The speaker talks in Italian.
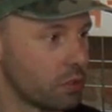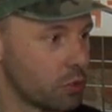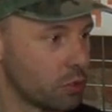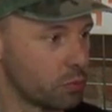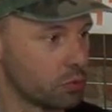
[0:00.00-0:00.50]
è il
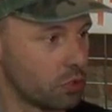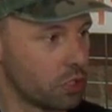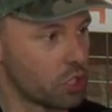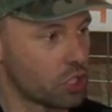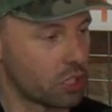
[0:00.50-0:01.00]
mio punto
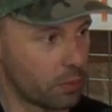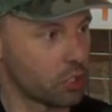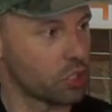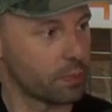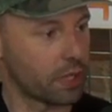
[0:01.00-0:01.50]
di ricerca
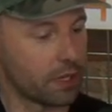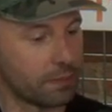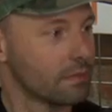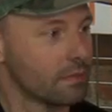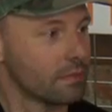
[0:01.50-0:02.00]

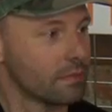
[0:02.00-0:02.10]
principale.